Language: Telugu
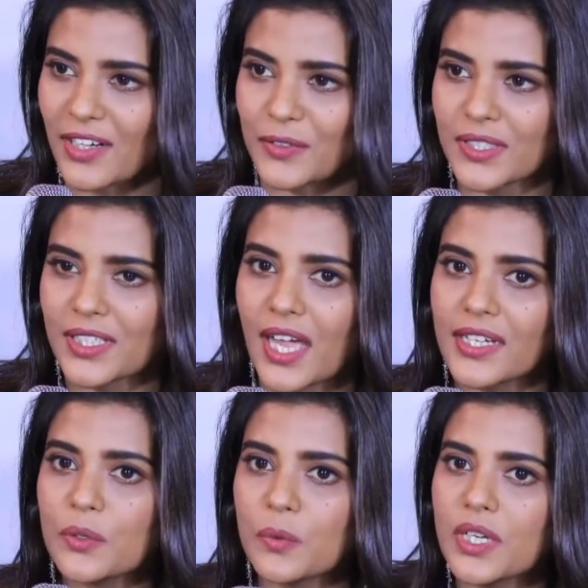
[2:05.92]
చాలు
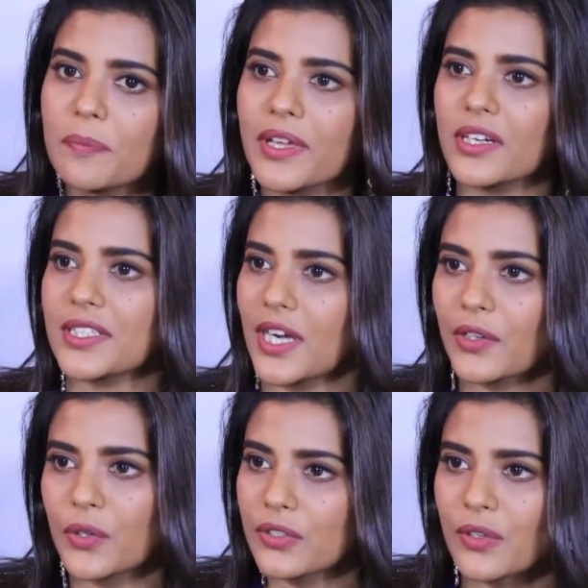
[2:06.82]
కానీ ఉన్న పేరుని
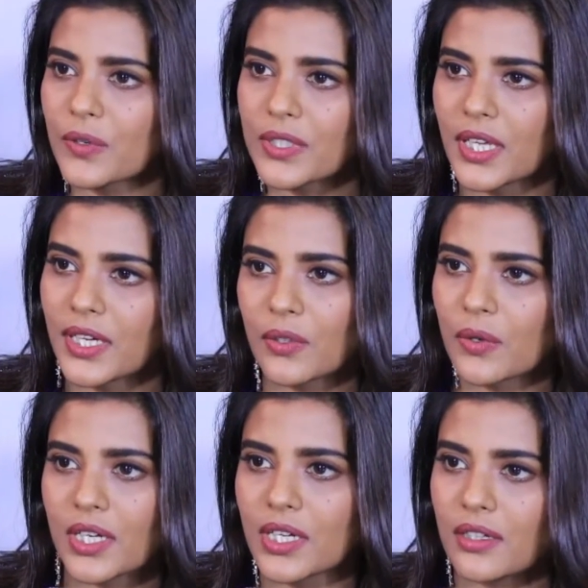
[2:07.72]
చెడగొట్టుకోకూడదు అనేది
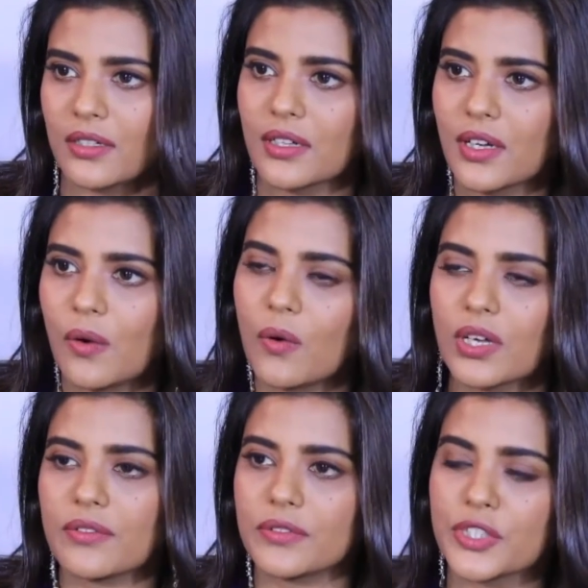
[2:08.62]
ఒక్క
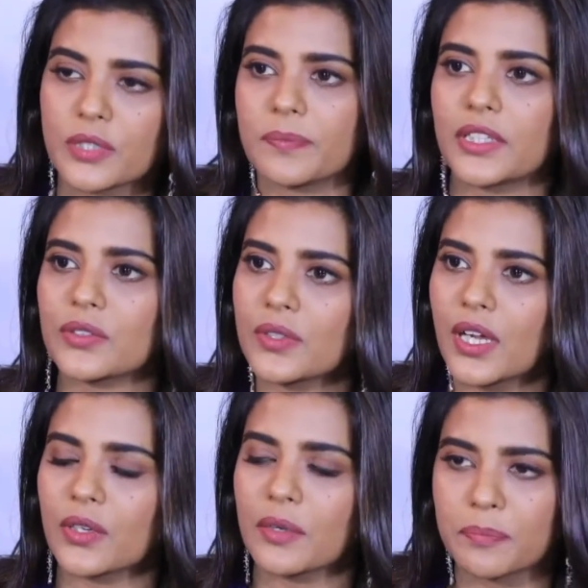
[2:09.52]
ఒక విషయం మాత్రం
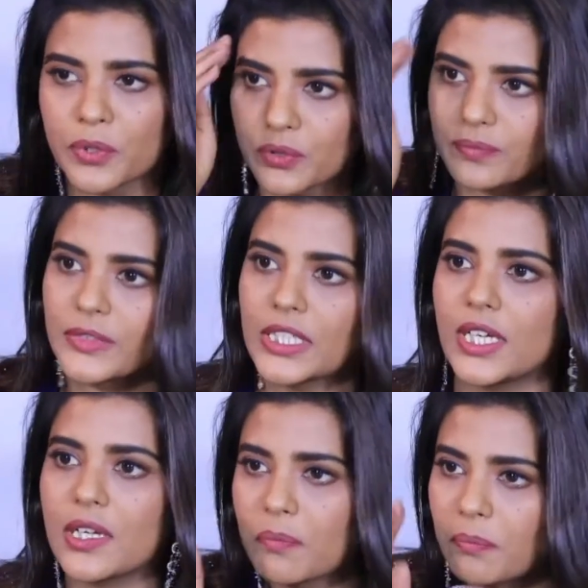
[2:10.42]
నాకు ఎప్పుడు
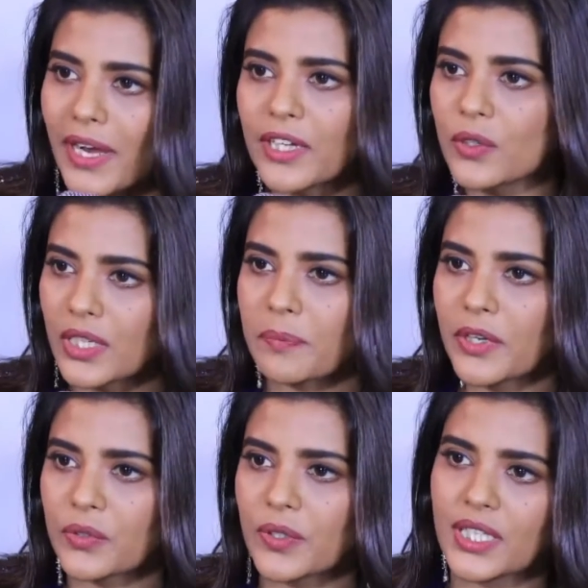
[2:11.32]
మైండ్లో నేను
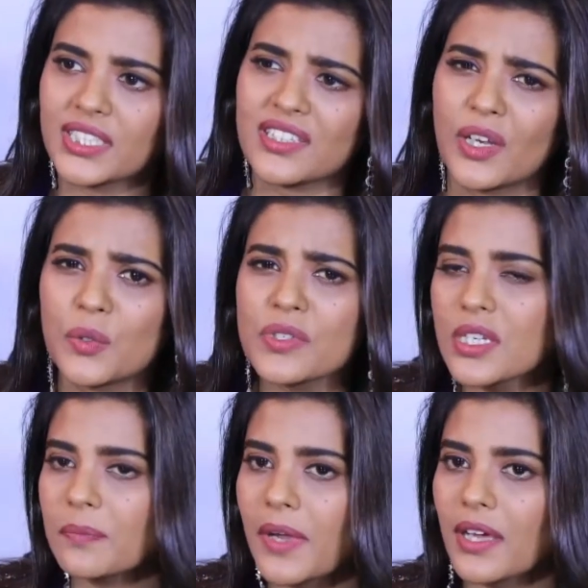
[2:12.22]
పెట్టుకున్నాను అది తెలుగు
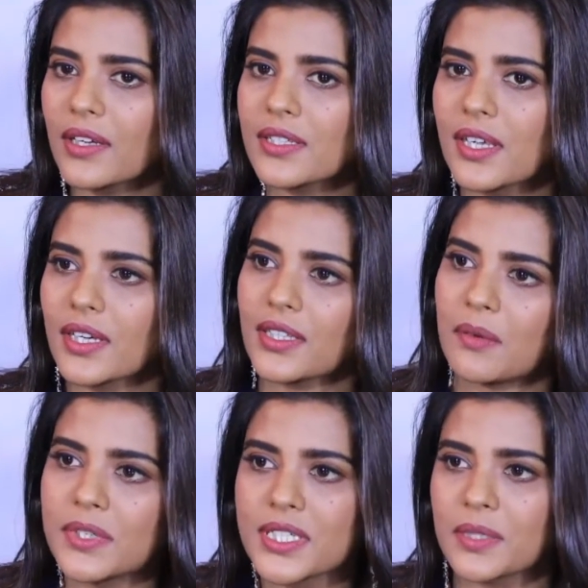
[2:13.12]
సినిమా అన్నా సరే
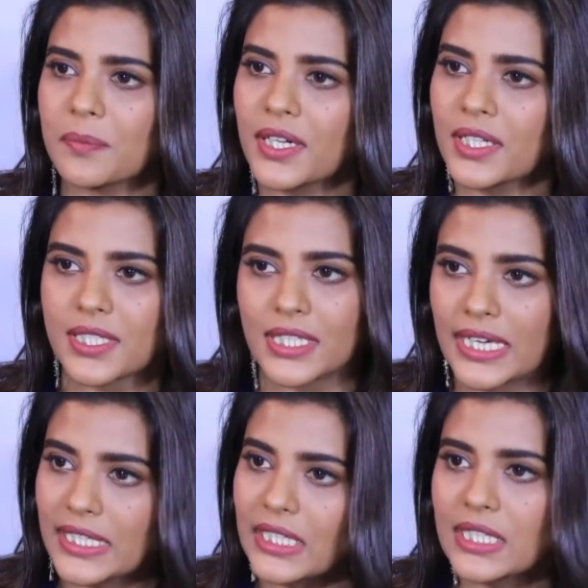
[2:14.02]
తమిళ సినిమా అన్నా సరే
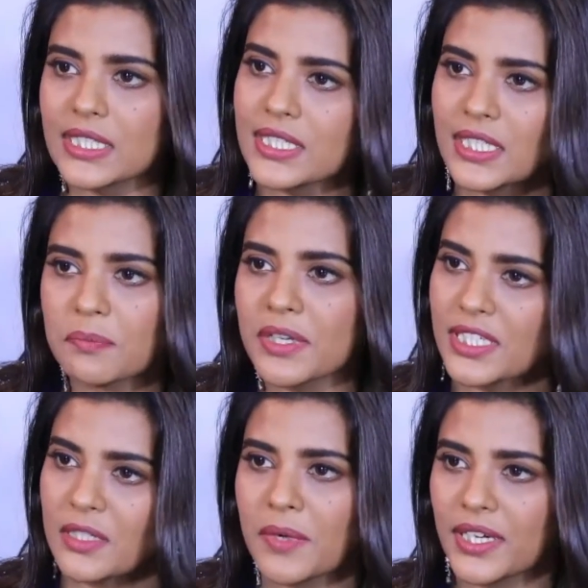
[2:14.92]
ఏదైనా సరే సినిమా
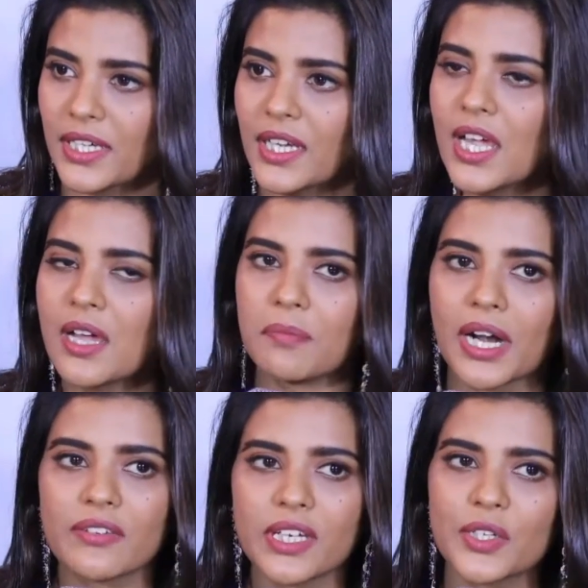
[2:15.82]
సినిమానే
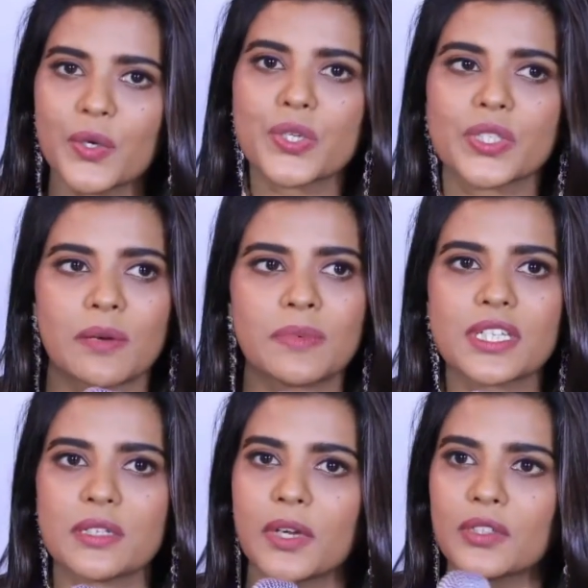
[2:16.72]
మనమే ఈరోజు తమిళ
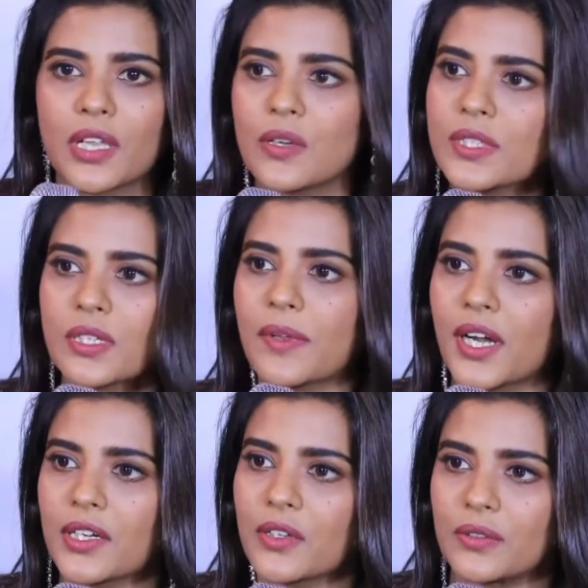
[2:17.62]
సినిమాలు తెలుగు సినిమాలు
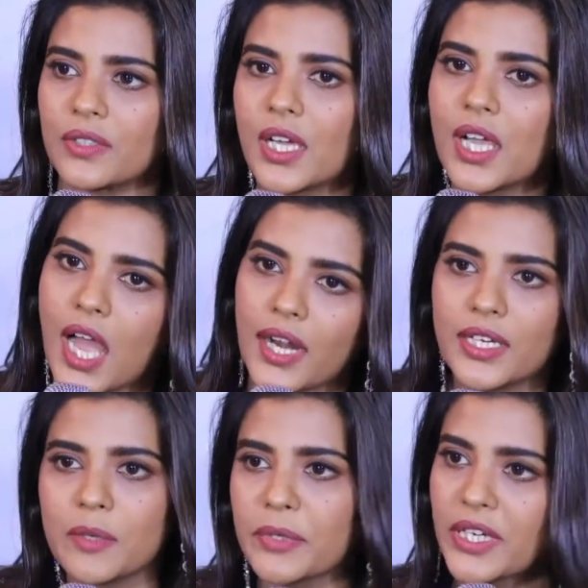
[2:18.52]
అంటాం
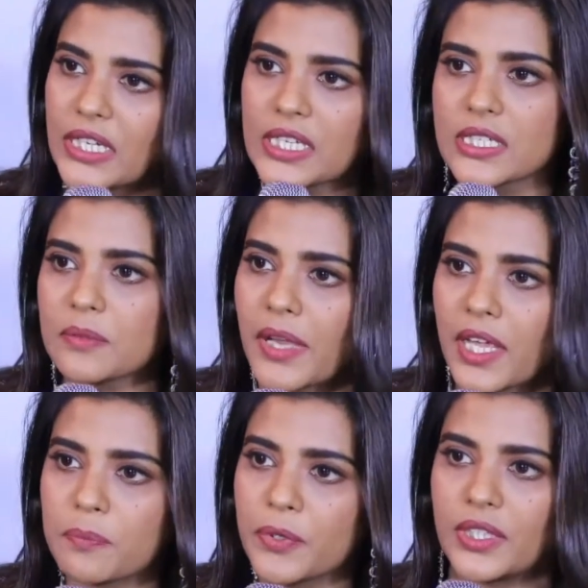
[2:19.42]
అన్నీ ఇప్పుడు ఇండియన్ సినిమా
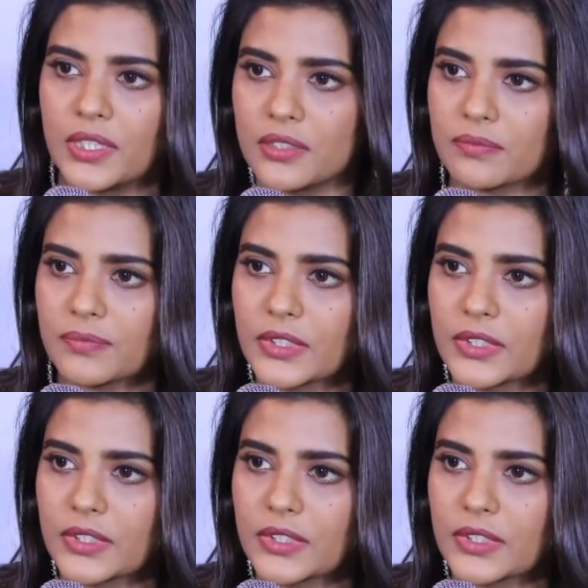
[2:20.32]
అయిపోయింది